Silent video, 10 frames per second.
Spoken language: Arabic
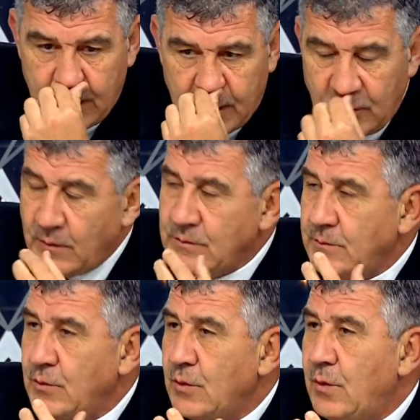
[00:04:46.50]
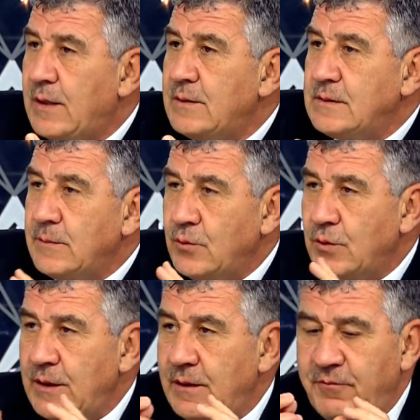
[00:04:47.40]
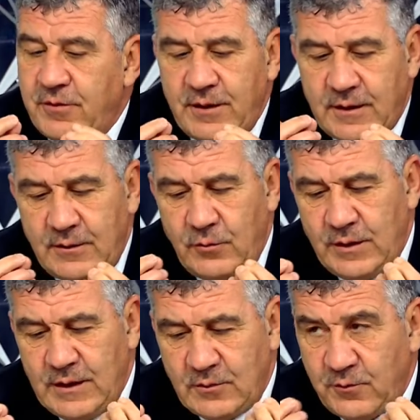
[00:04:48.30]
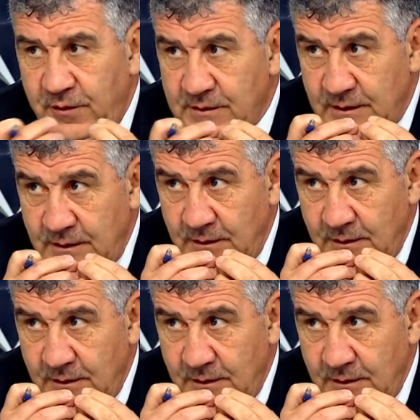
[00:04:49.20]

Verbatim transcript: اليوم جمهور جمهورين الفريقين وحدات والفيصلي